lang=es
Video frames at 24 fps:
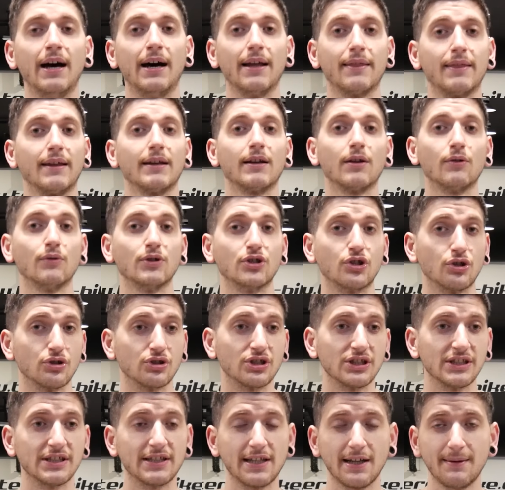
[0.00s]
hace que nuestro
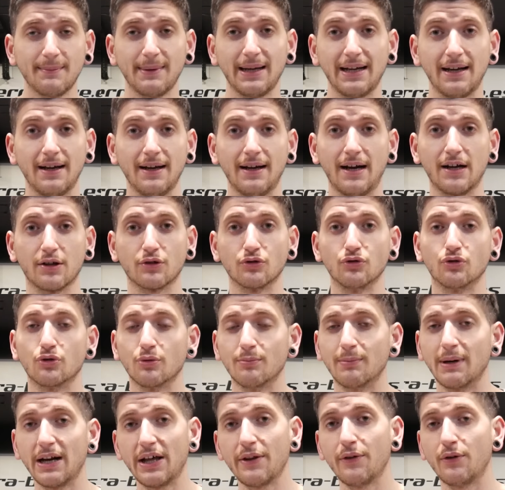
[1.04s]
sistema
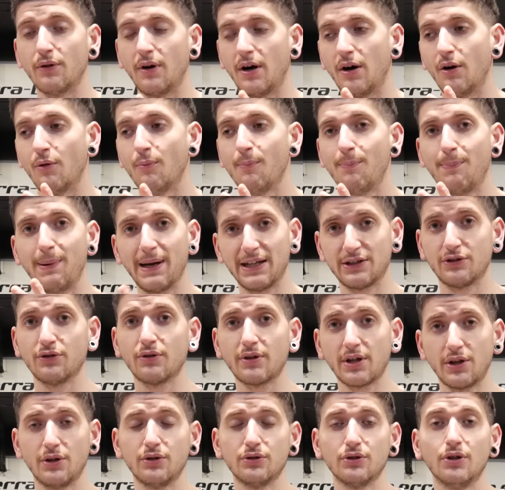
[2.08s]
acostumbrado a un plato
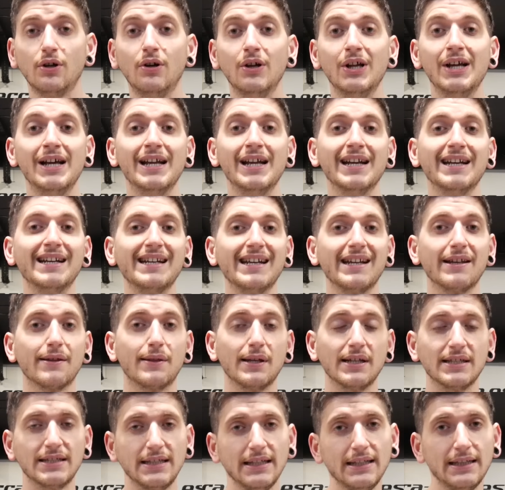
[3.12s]
redondo
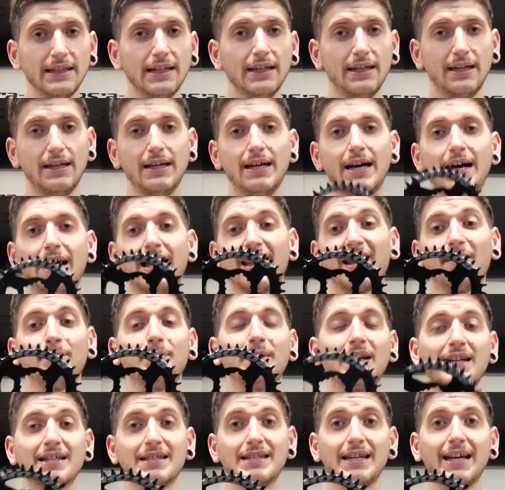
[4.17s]
necesite
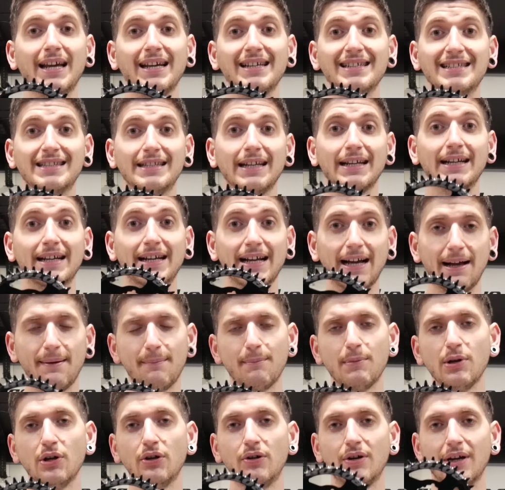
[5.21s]
adaptarse a este
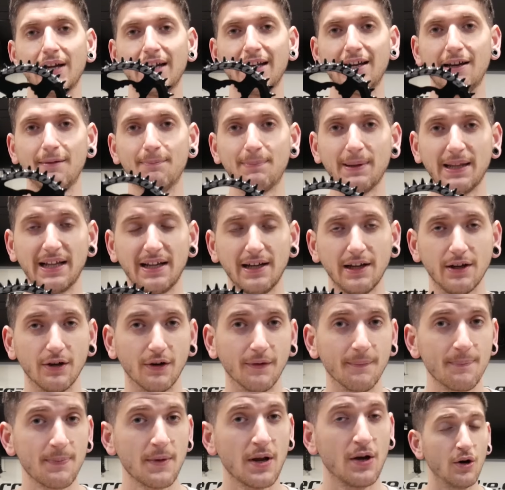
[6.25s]
cambio en el pedaleo
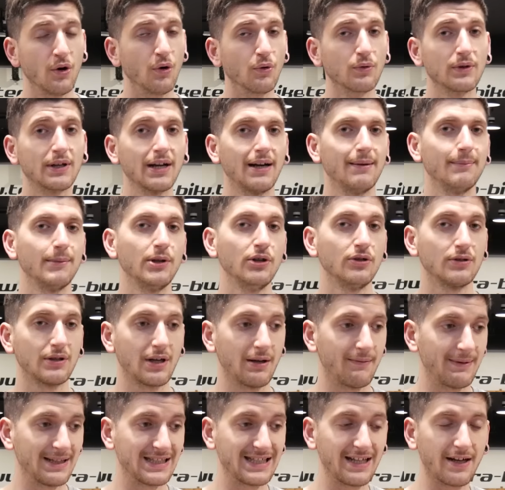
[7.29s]
un cambio
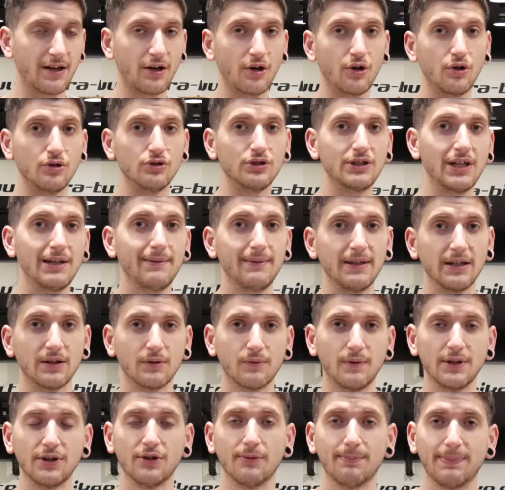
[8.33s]
que va a ser notable.
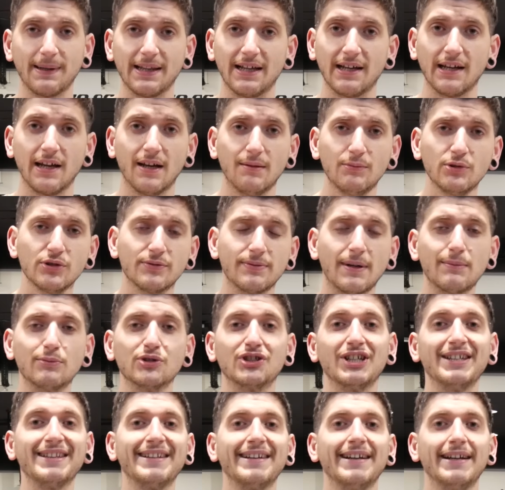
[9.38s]
Cuando pedaleamos
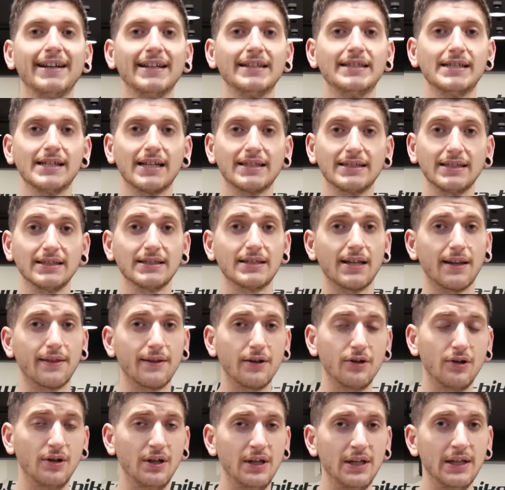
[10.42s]
vamos a tener esa
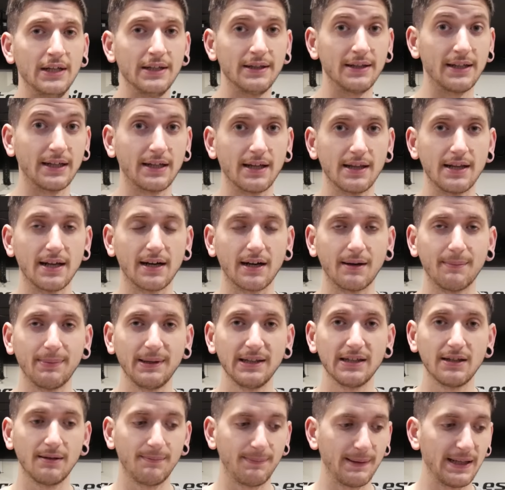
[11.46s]
sensación de que de
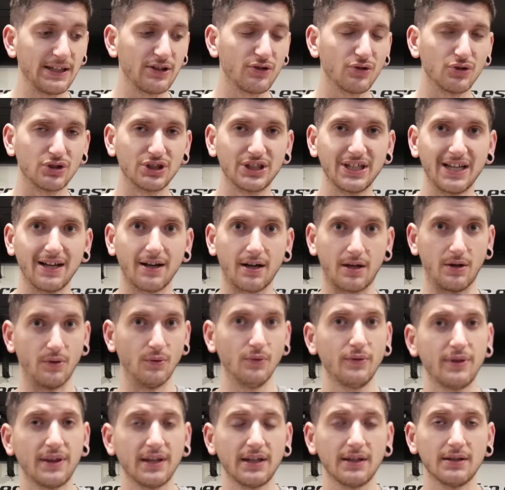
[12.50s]
repente el plato se
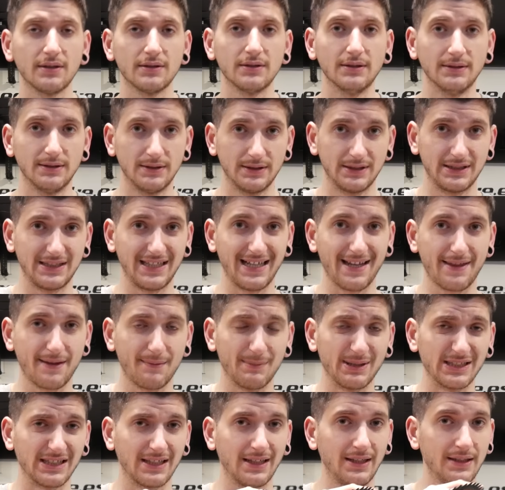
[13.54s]
reduce, se hace
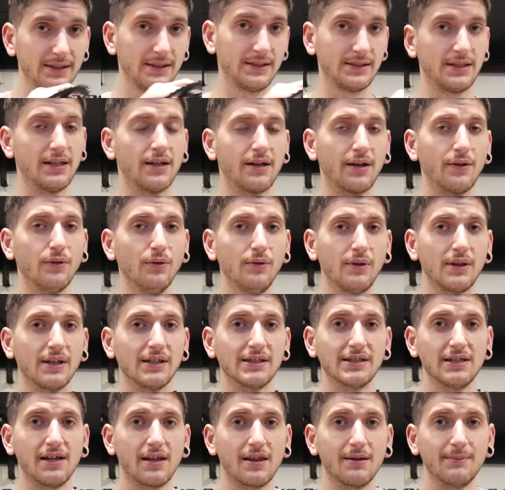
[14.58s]
más grande, se reduce,
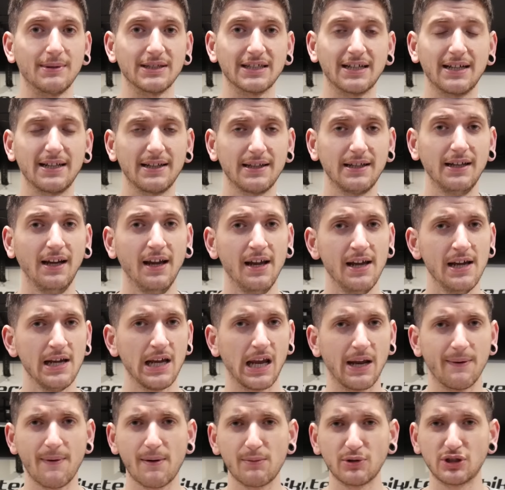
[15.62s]
se hace más grande
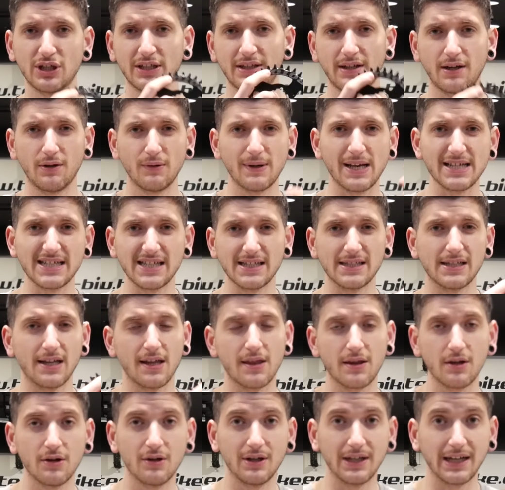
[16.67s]
y vamos a tener una
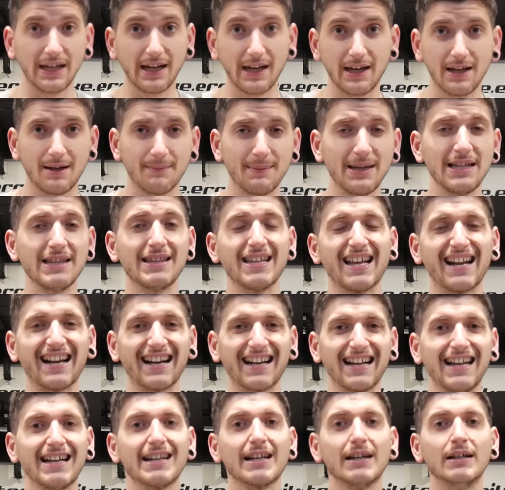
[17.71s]
sensación ligeramente
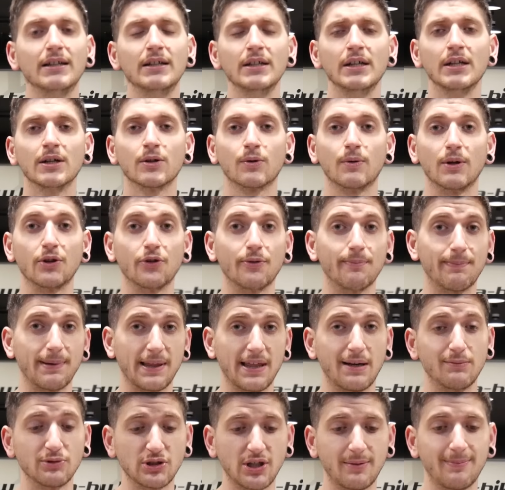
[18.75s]
rara cuando
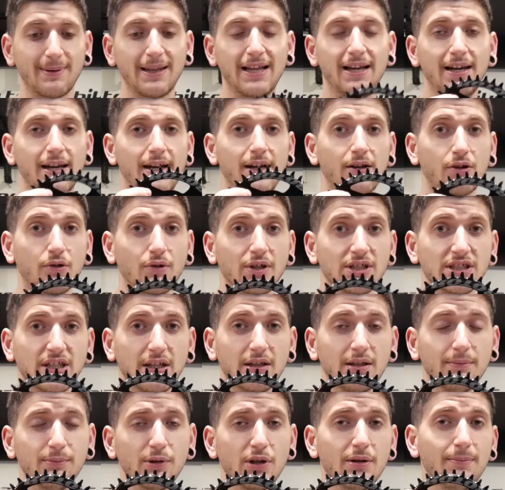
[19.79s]
empezamos a pedalear con este
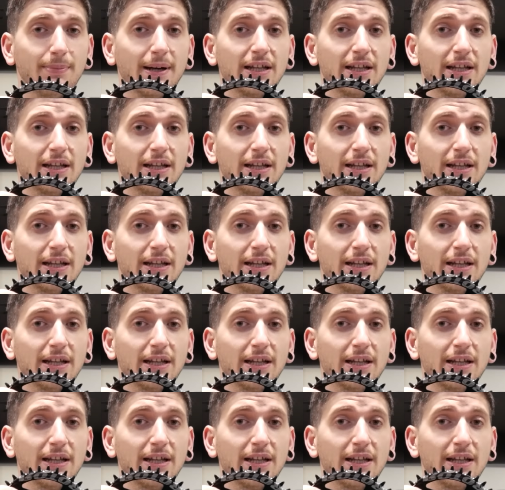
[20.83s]
tipo de